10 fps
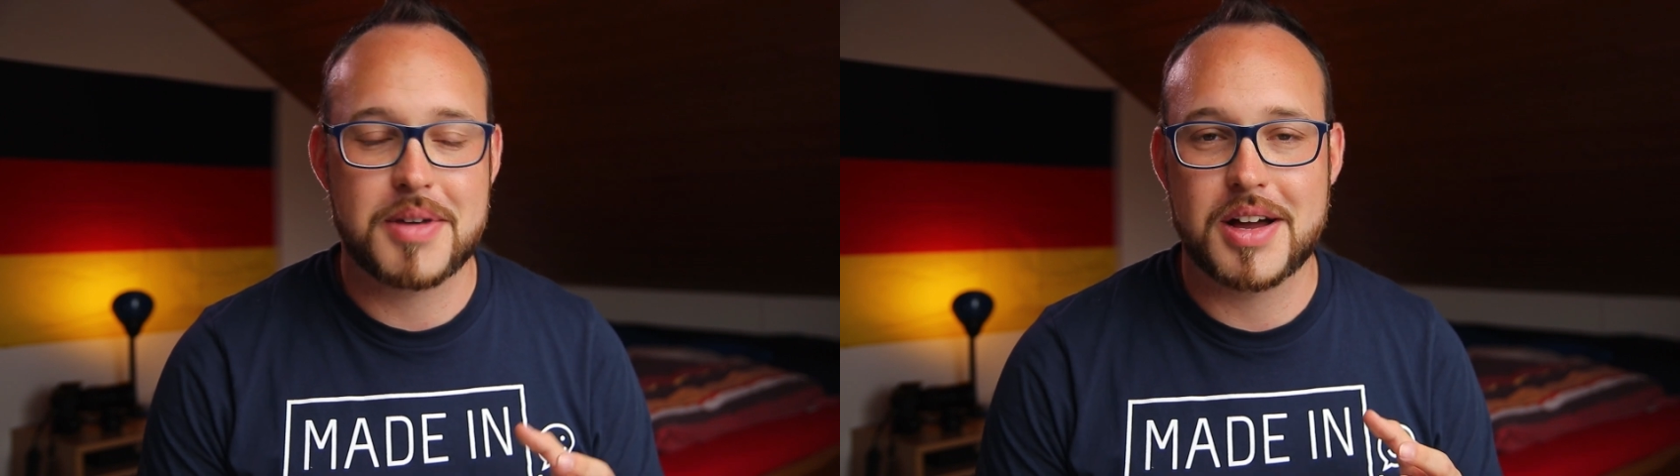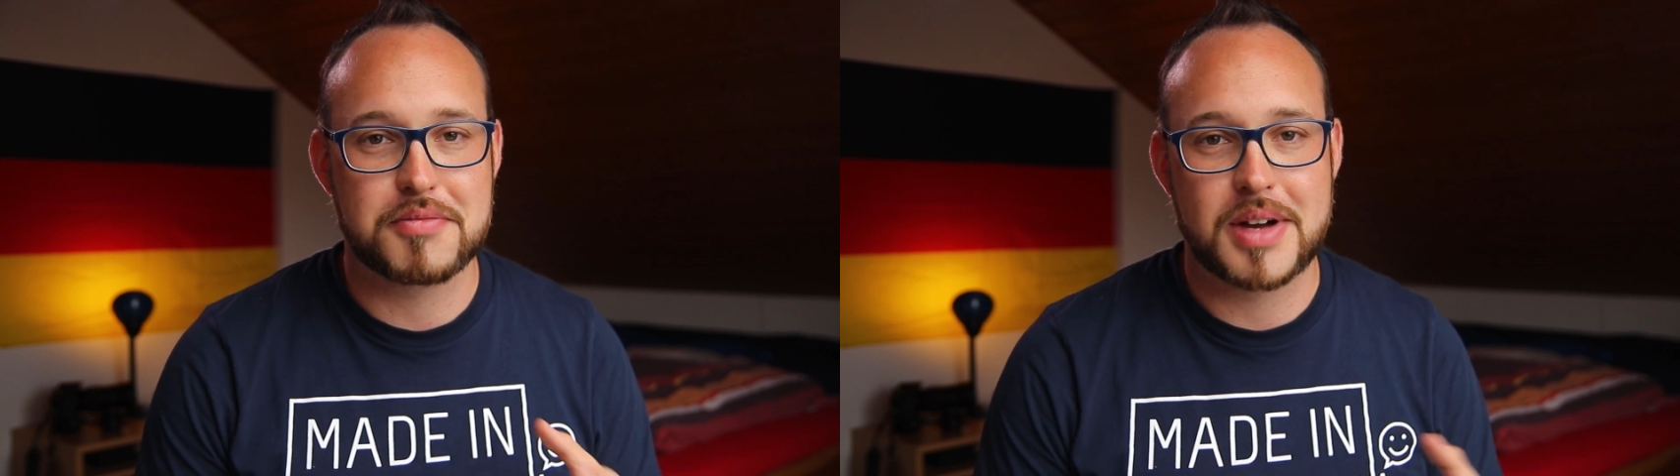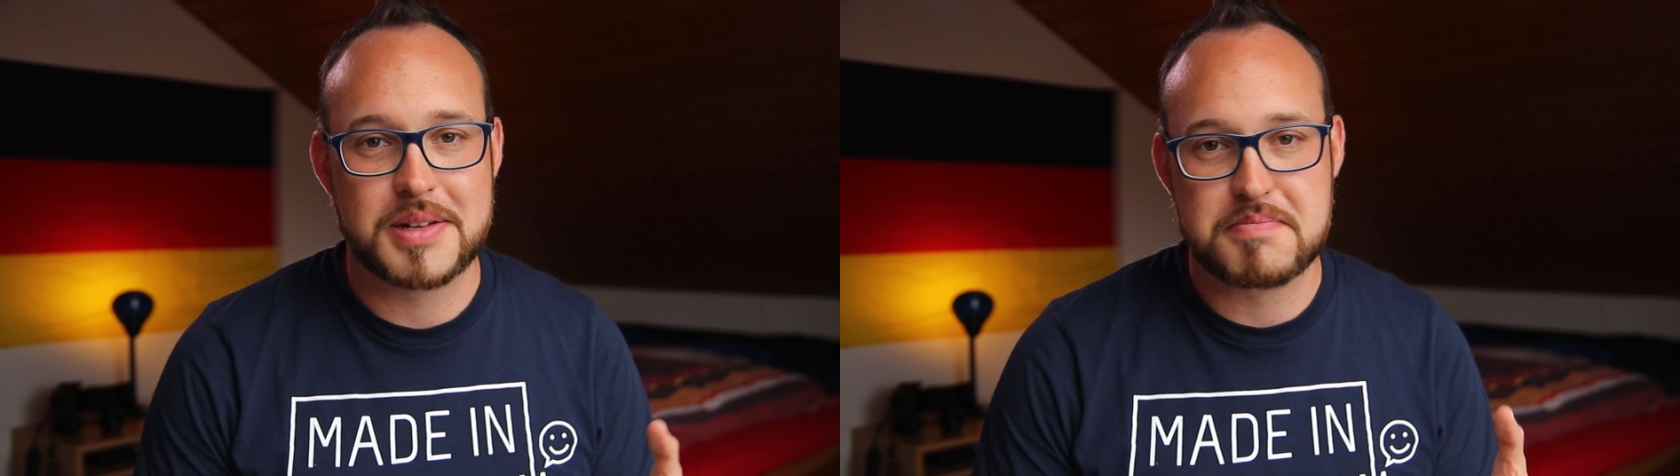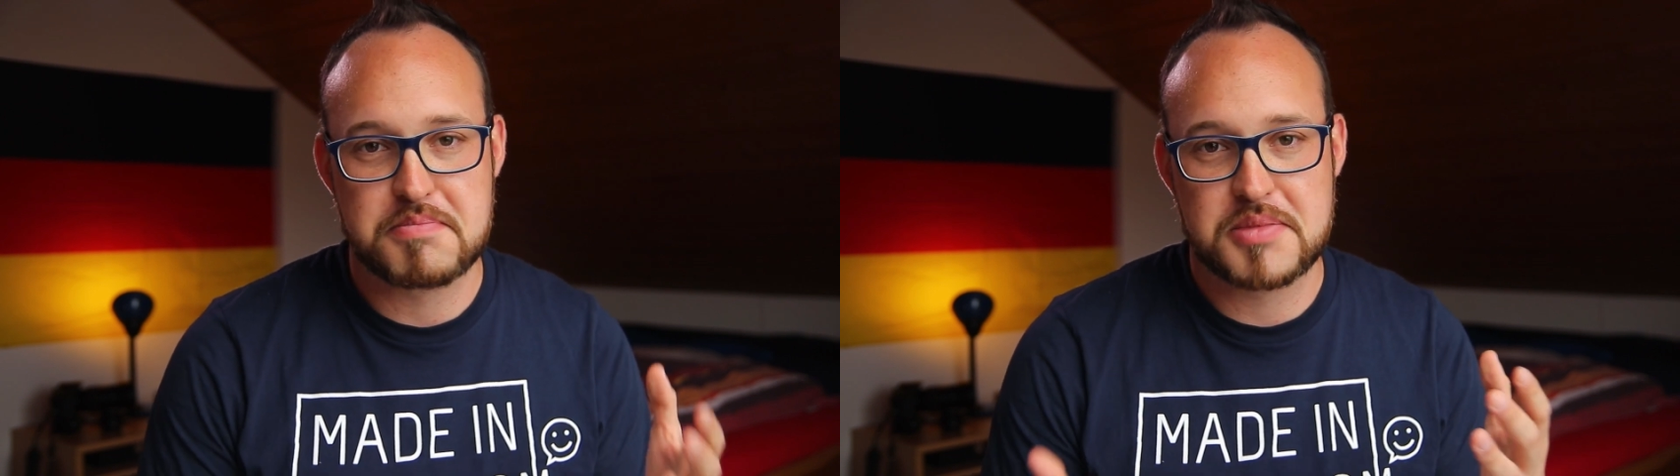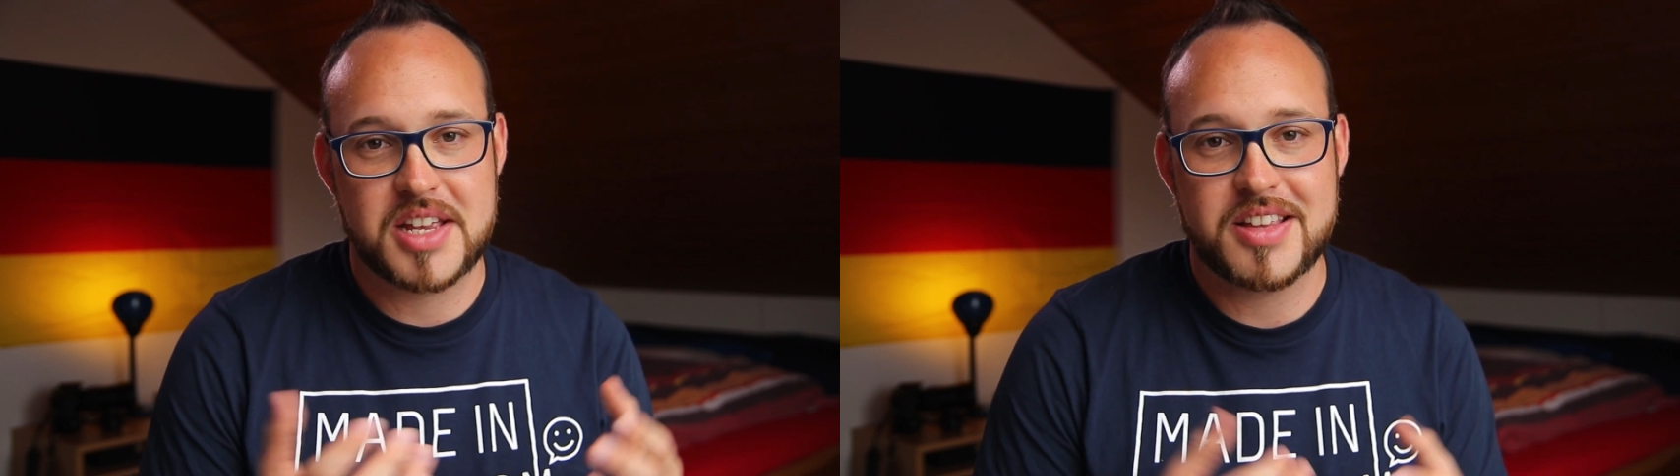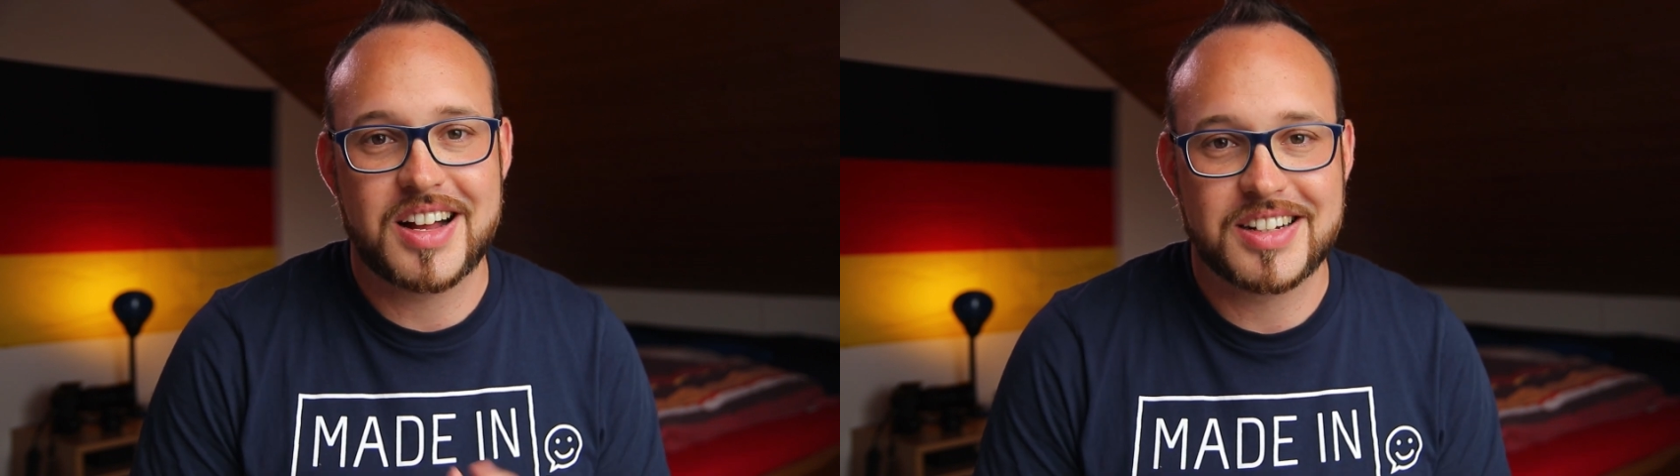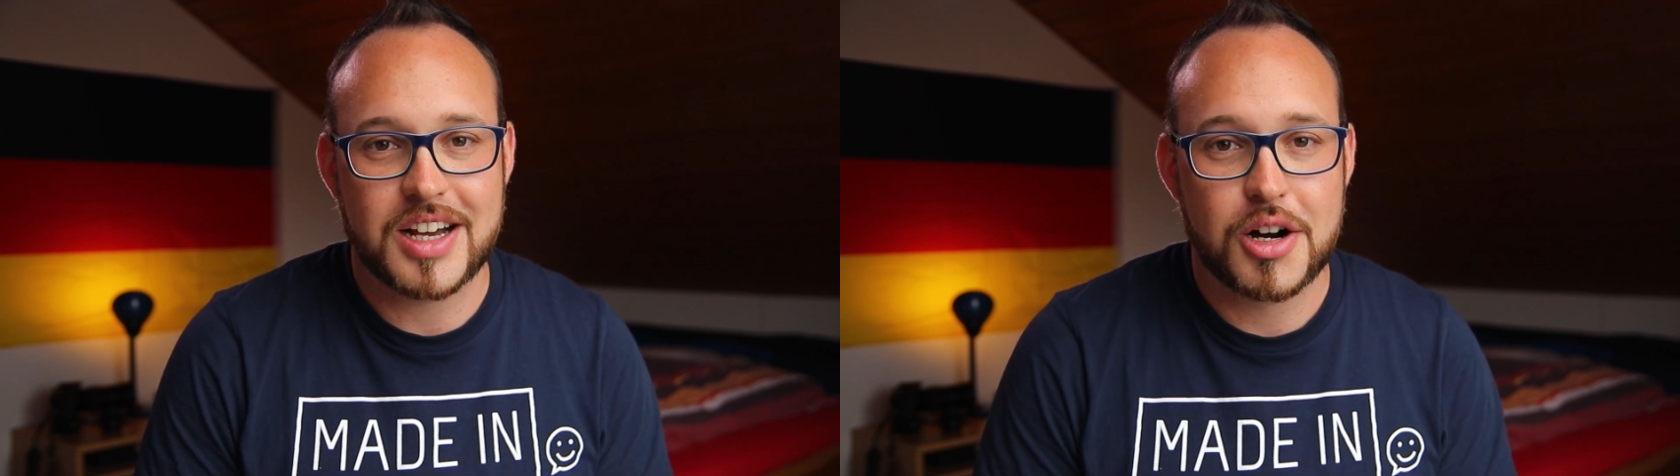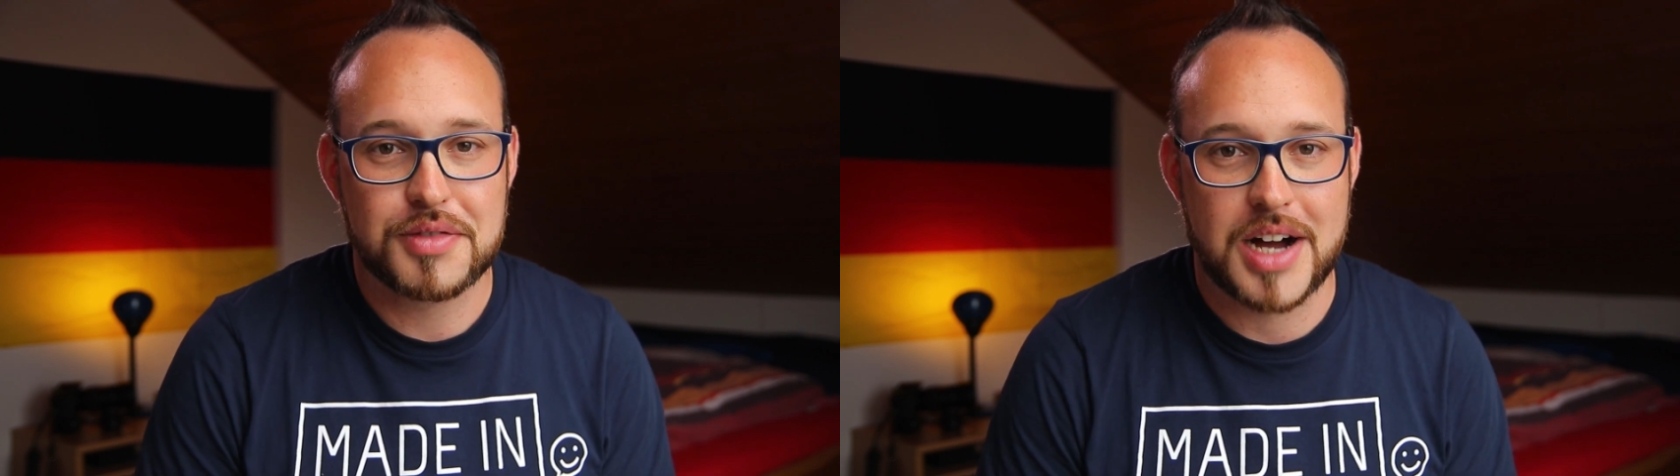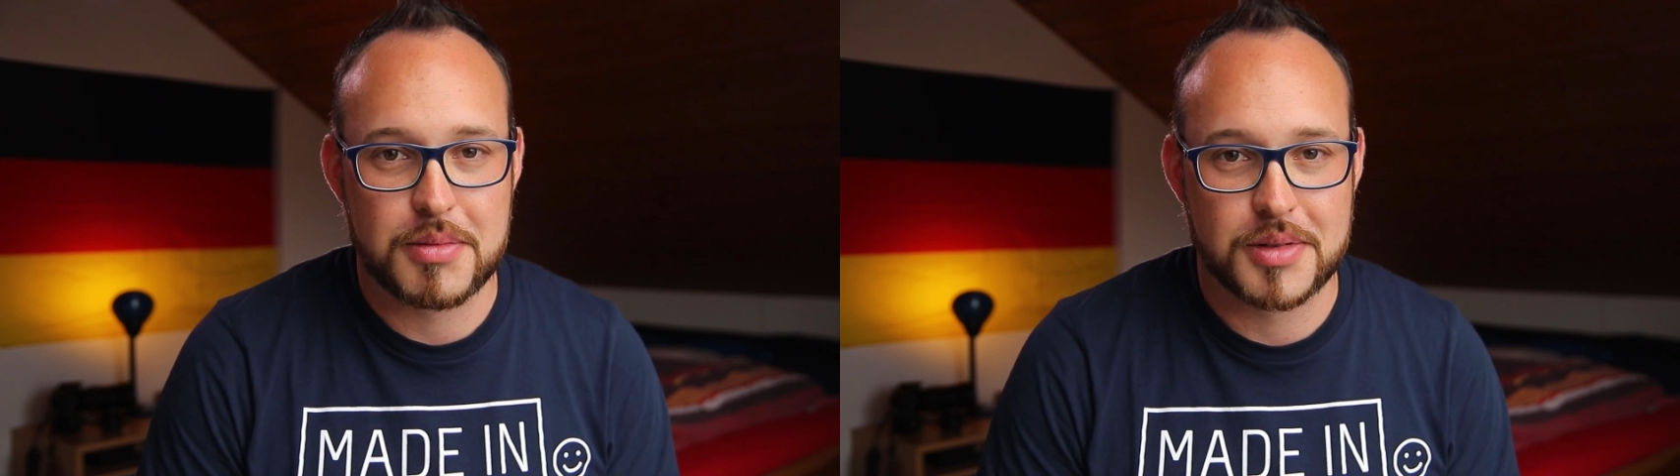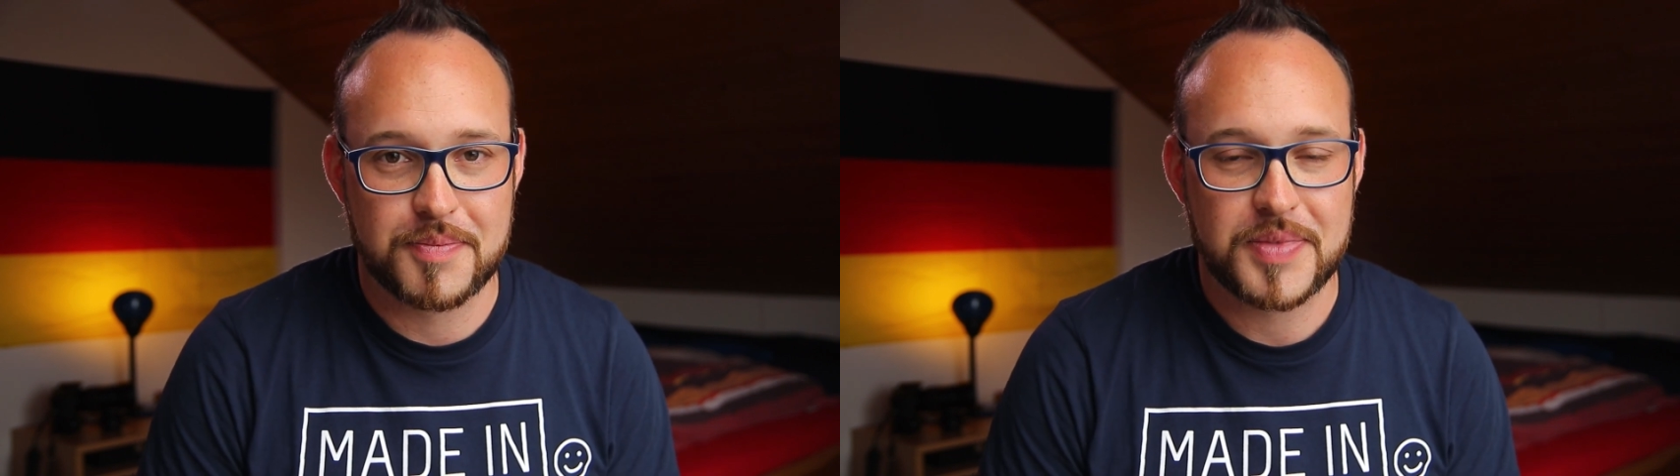auf meinem Signal drauf
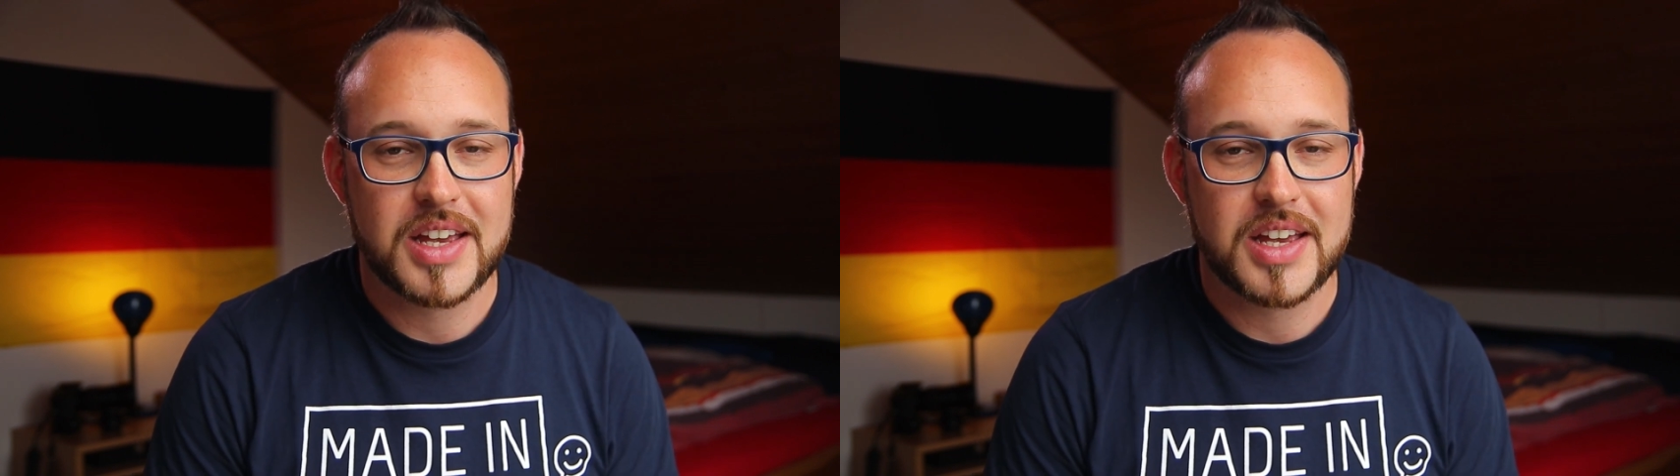habe.